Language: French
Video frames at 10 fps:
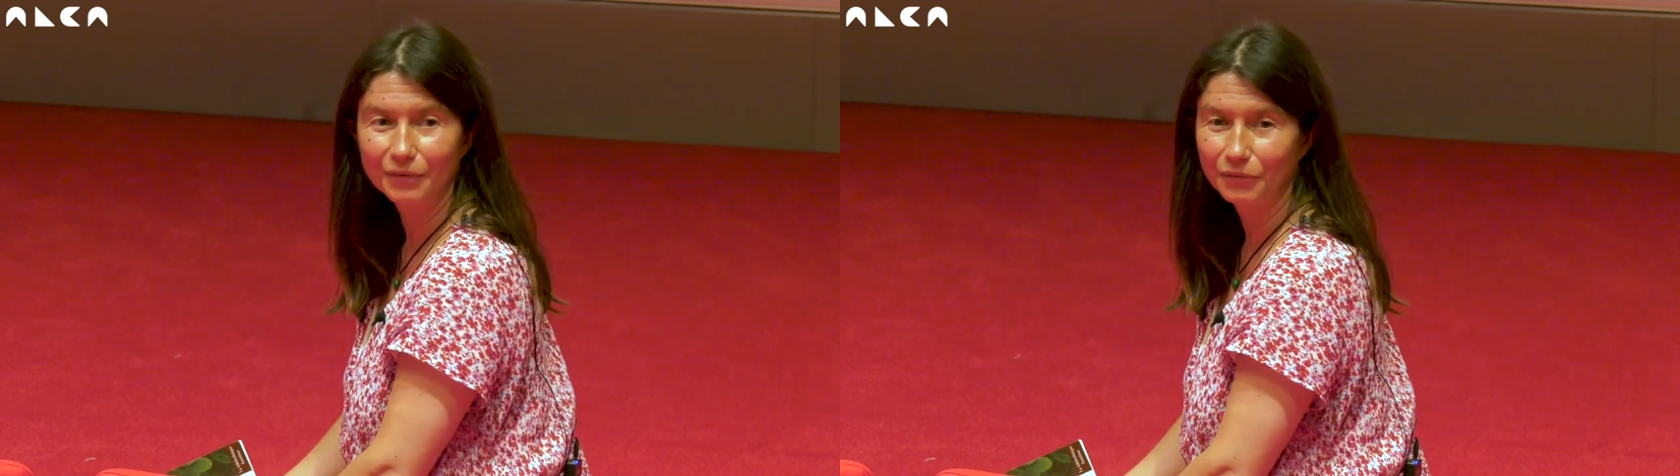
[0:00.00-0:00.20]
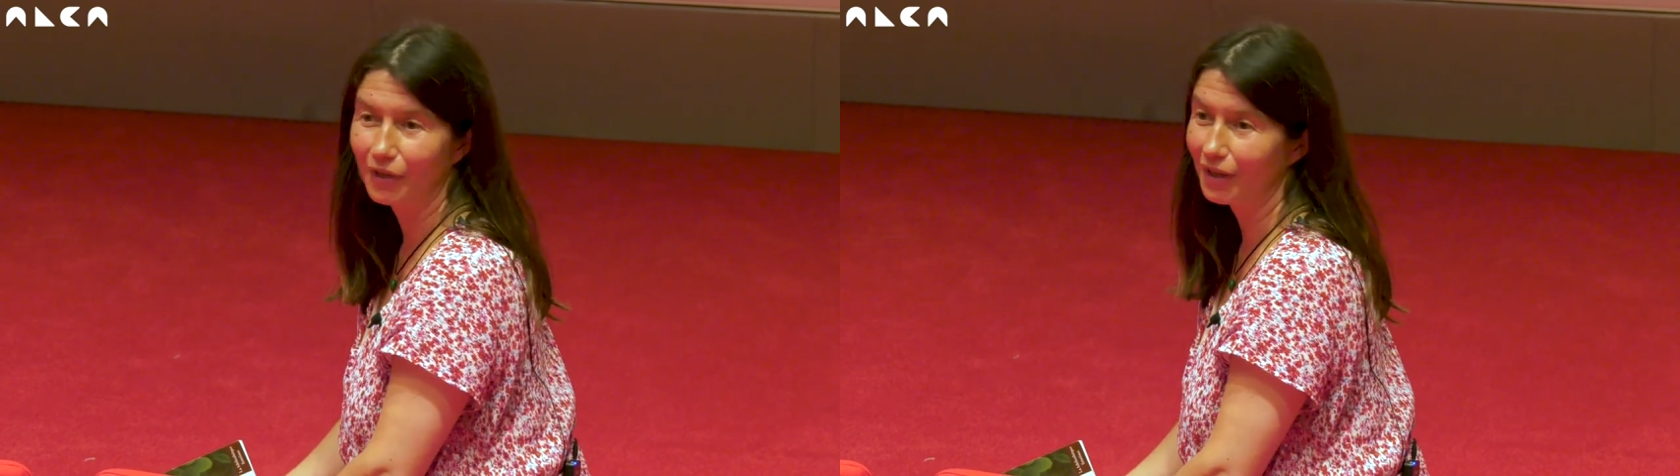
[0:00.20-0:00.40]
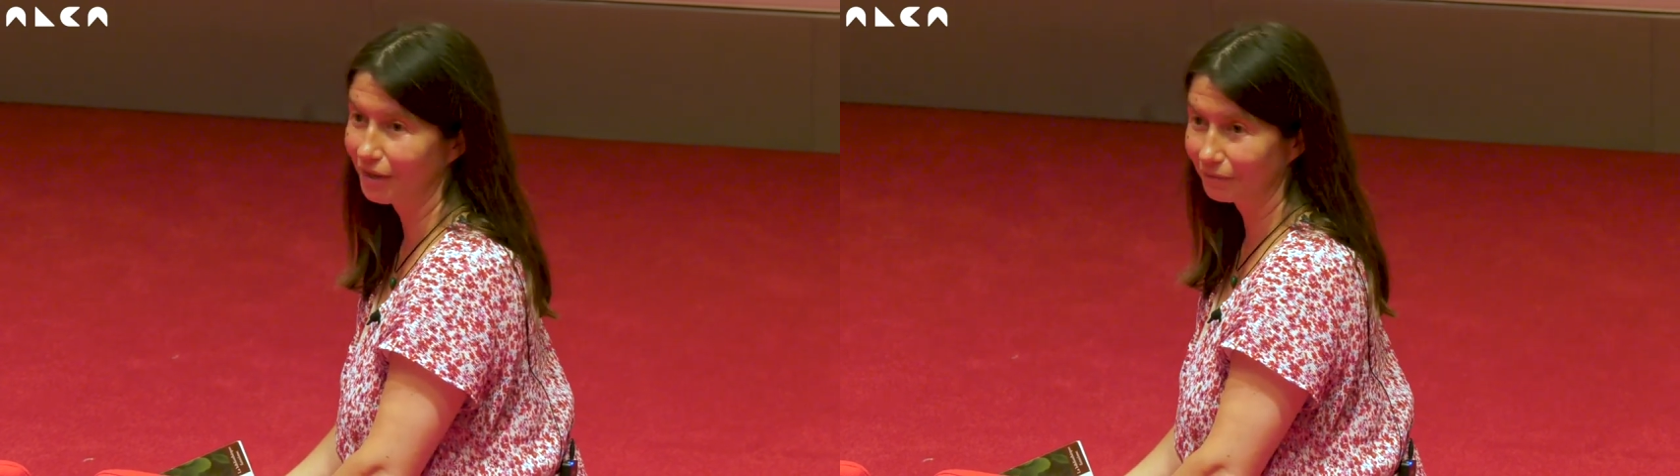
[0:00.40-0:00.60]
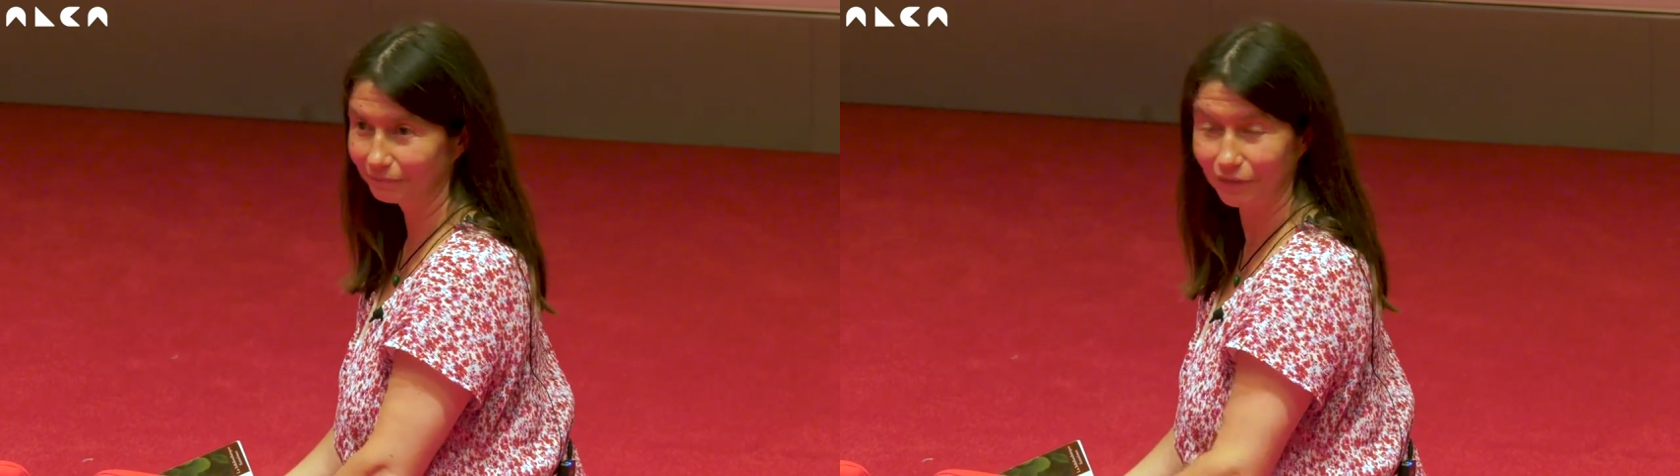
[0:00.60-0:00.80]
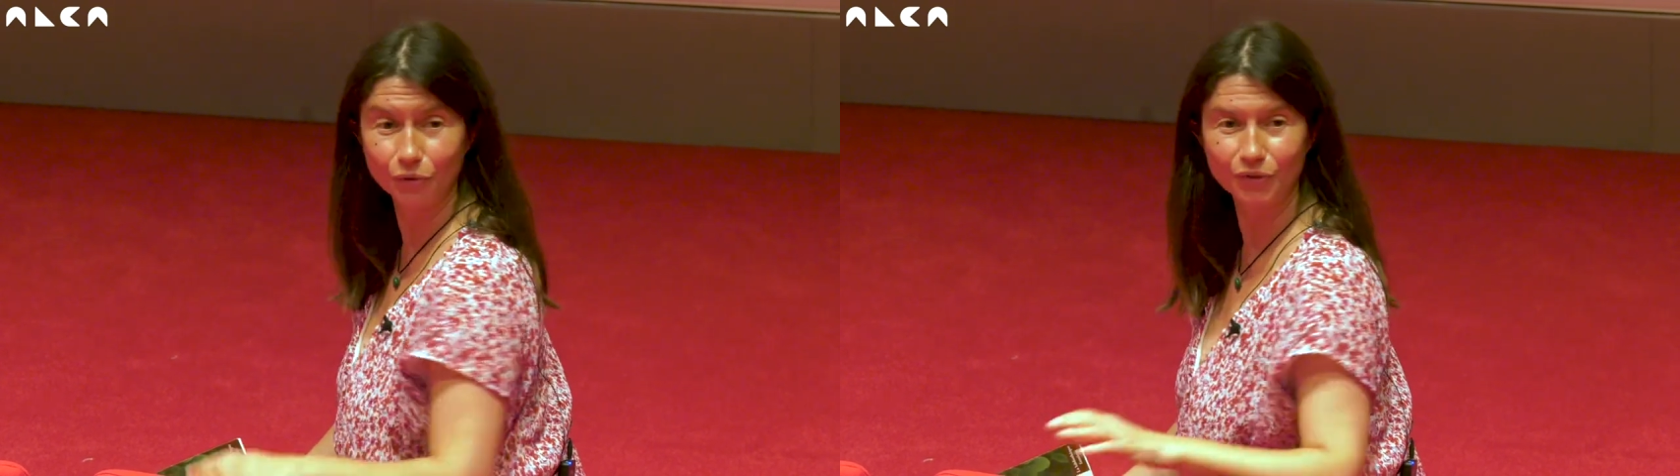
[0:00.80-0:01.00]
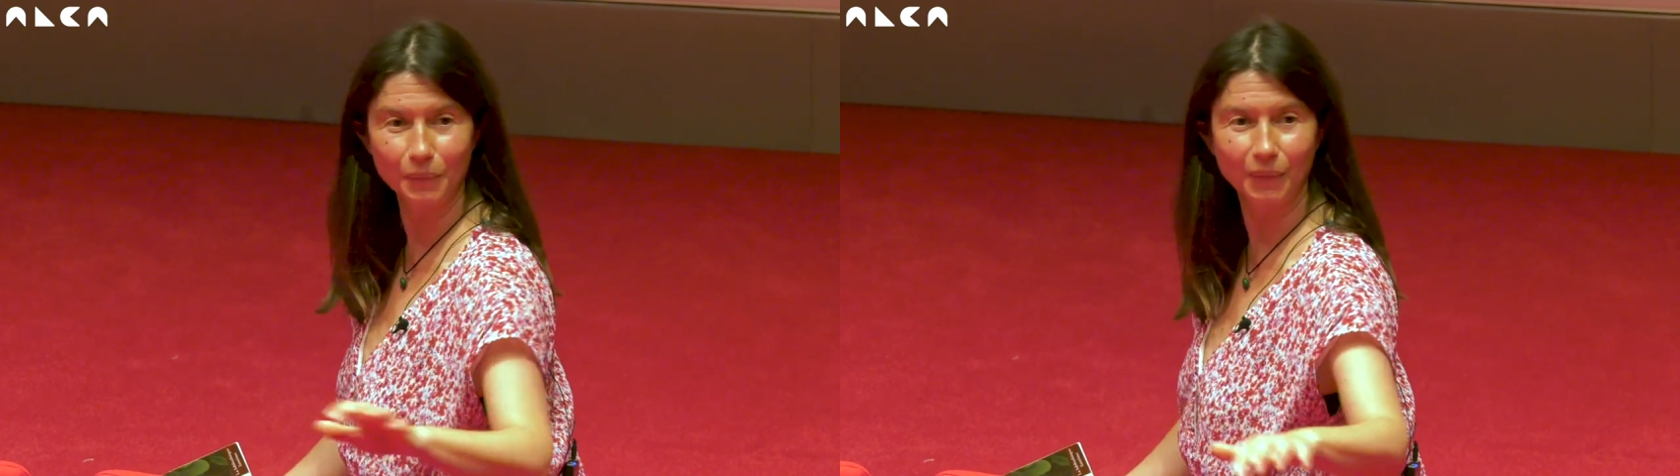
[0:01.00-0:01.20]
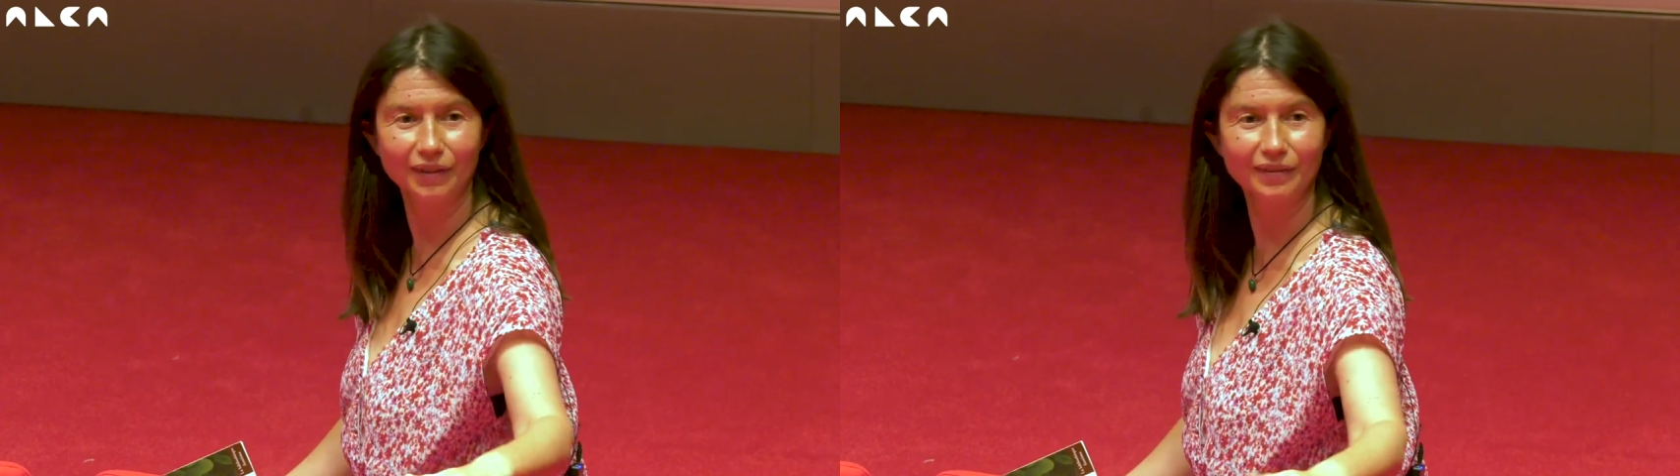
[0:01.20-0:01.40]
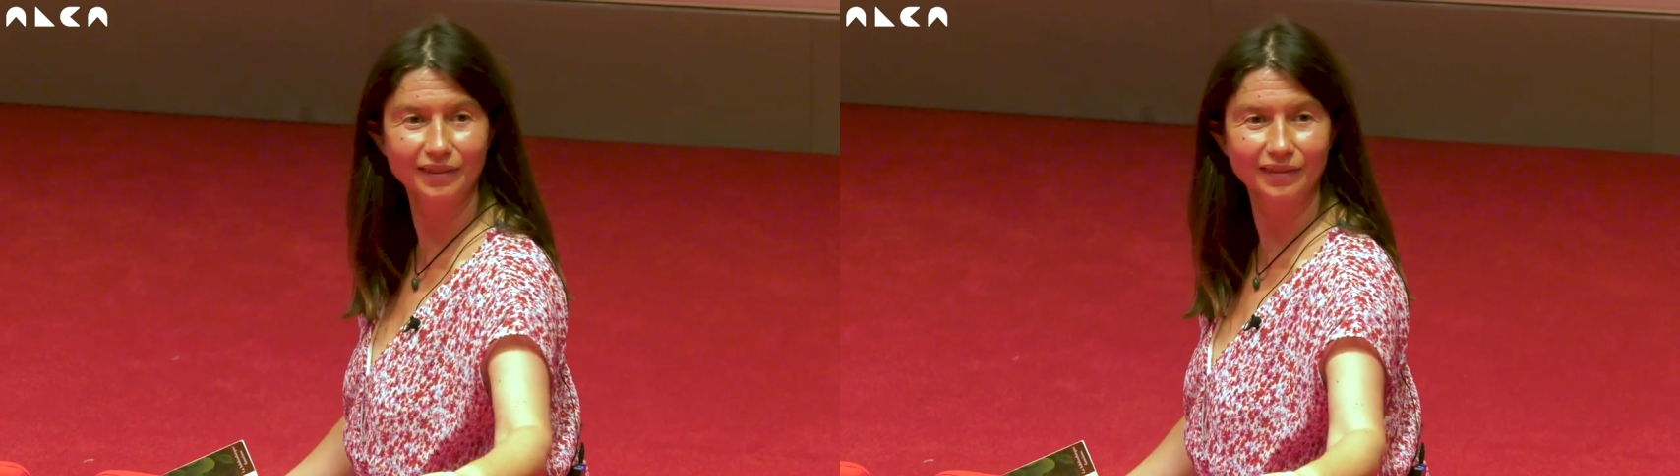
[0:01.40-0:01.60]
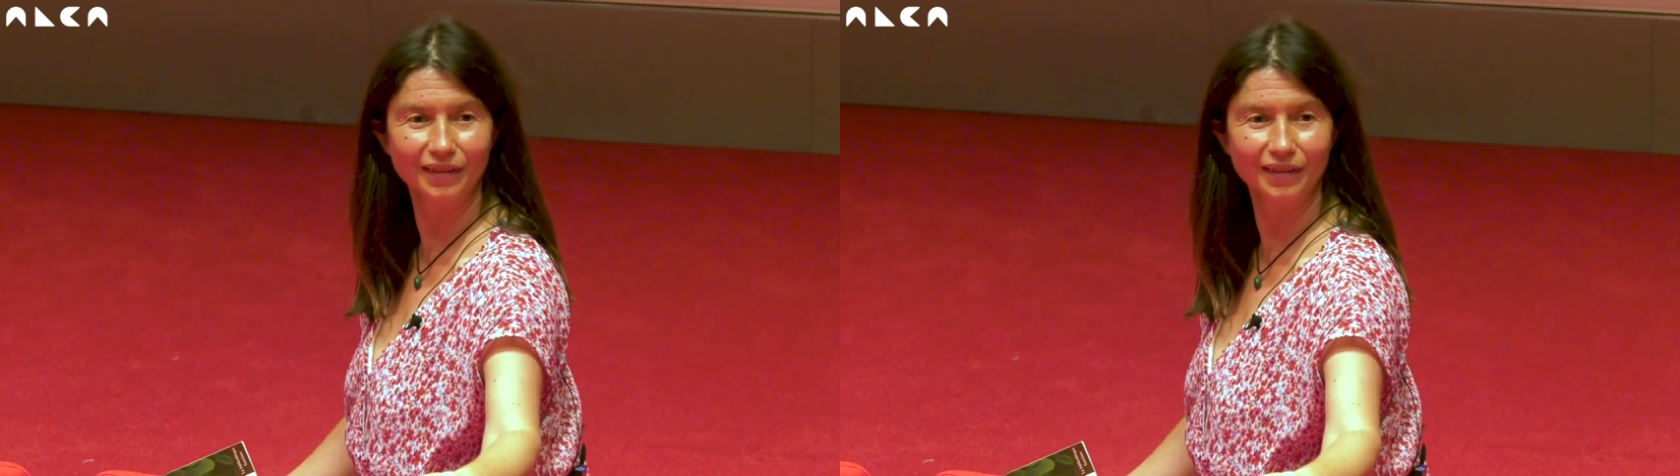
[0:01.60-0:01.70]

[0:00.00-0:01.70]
Voilà. Je ne sais pas si